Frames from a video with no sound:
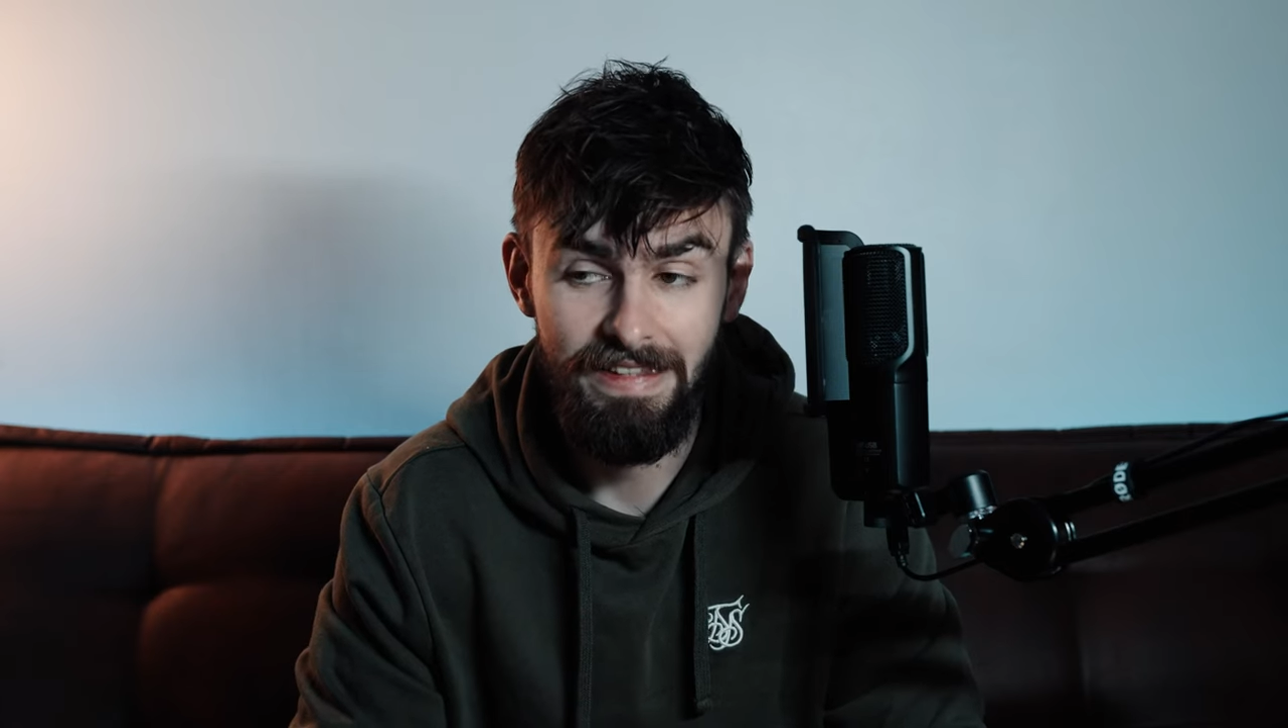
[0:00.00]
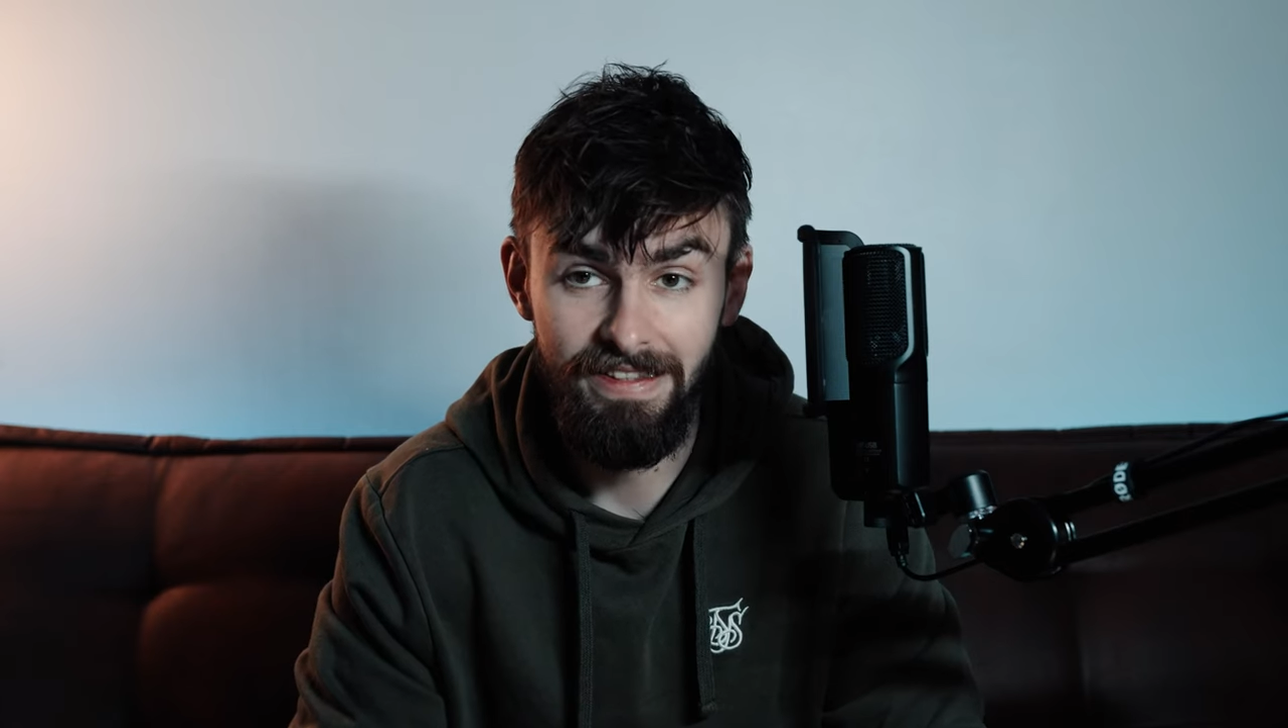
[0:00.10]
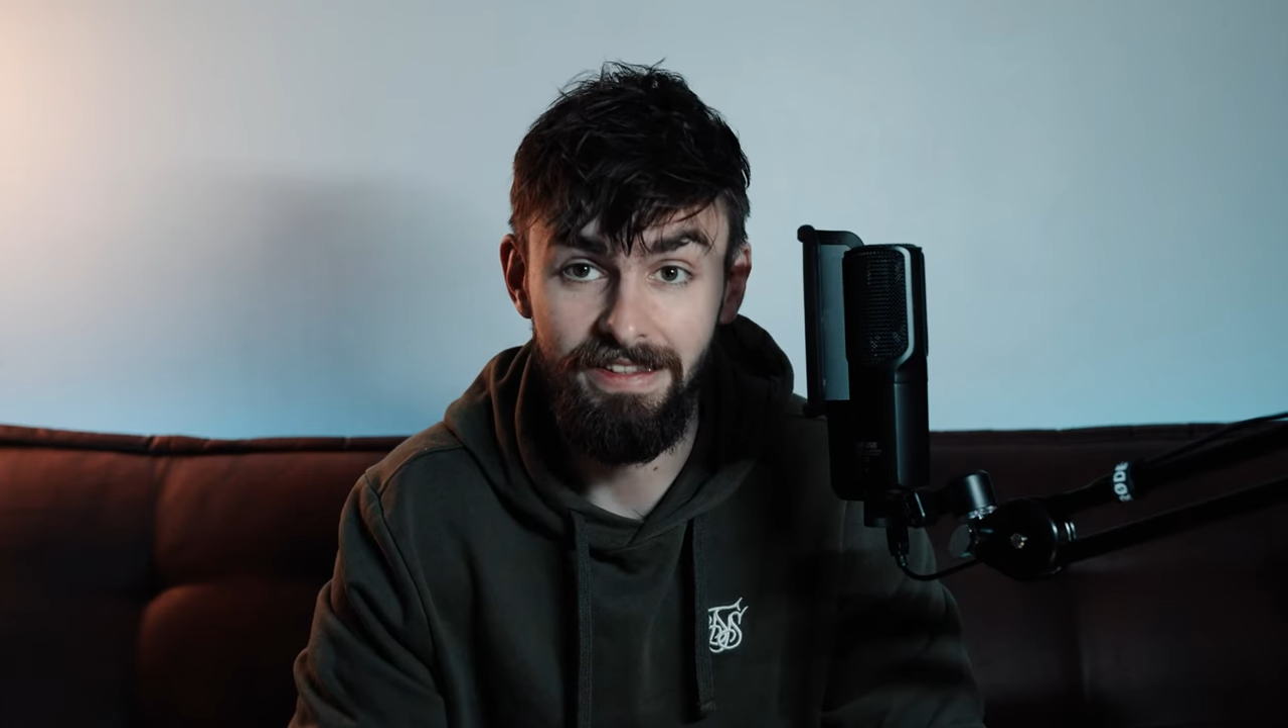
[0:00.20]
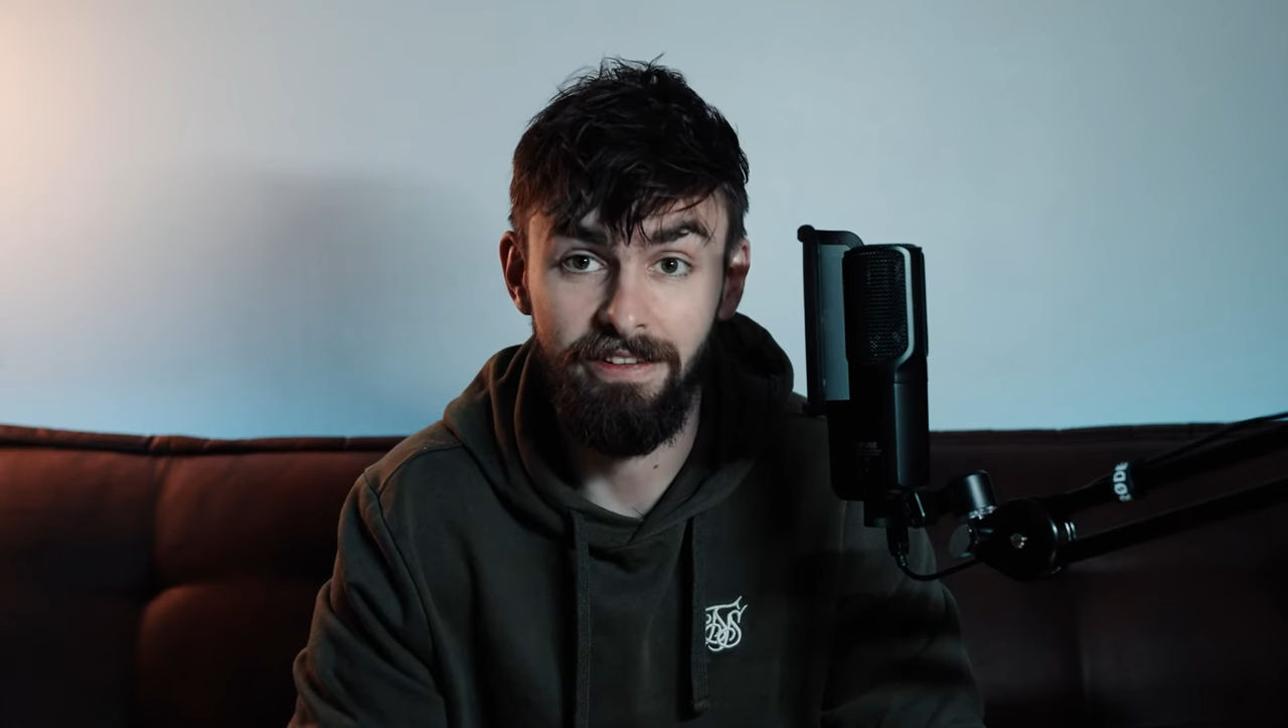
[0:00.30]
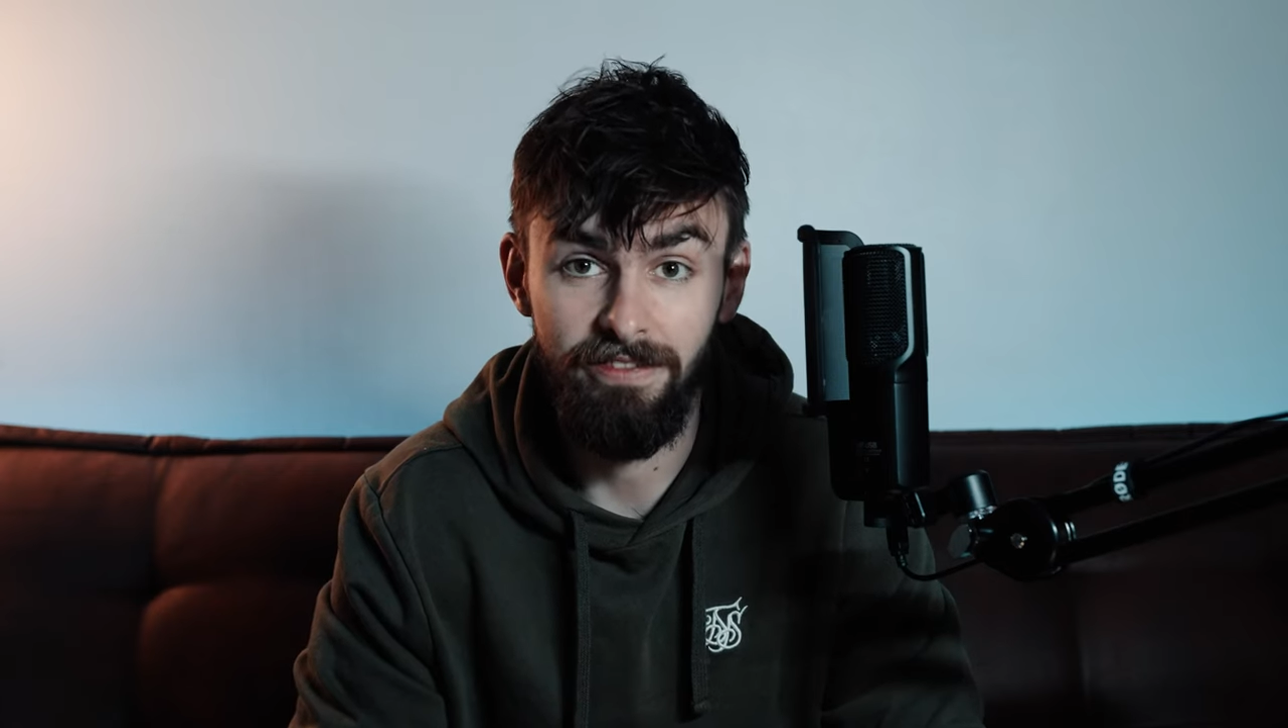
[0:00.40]

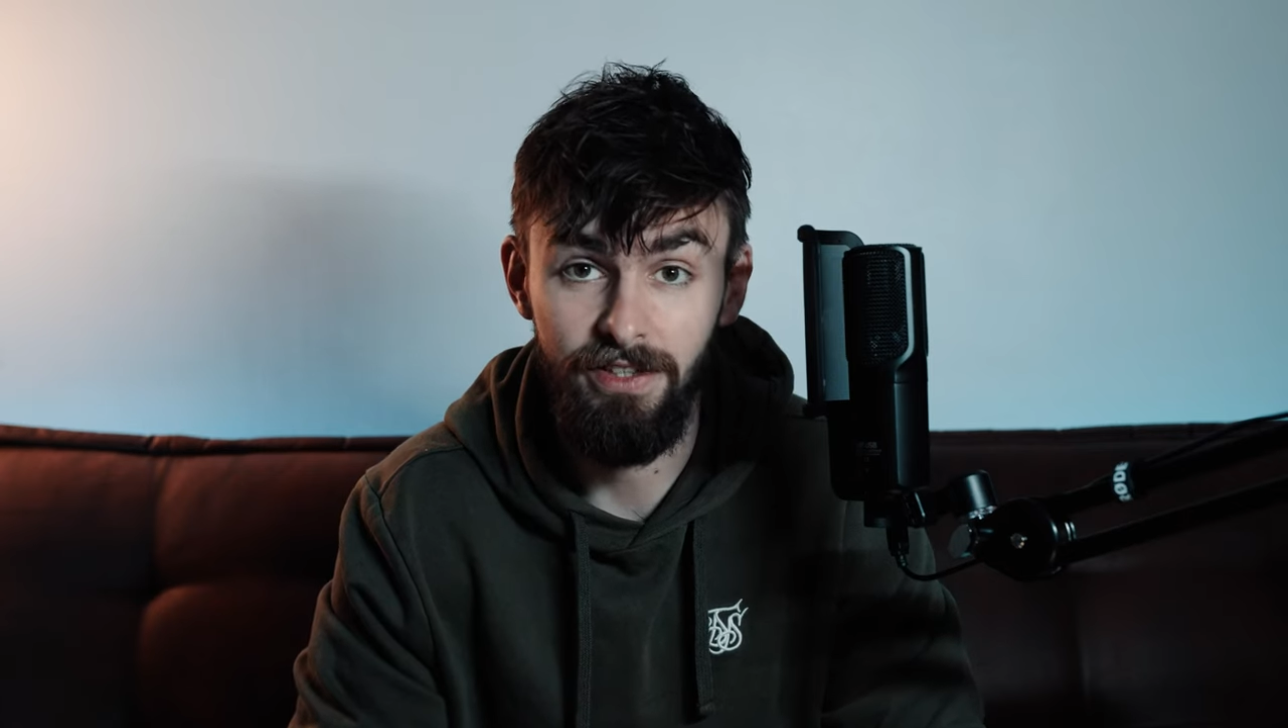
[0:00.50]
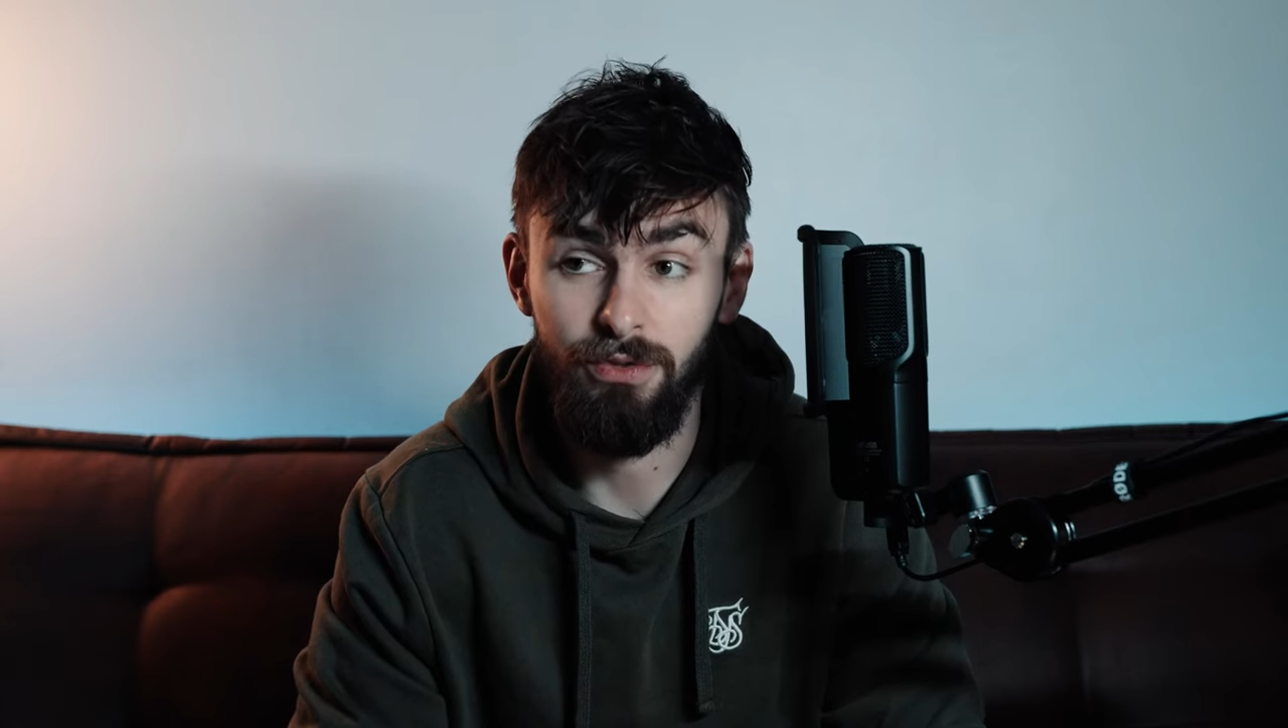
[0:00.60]
Ça s'est fait,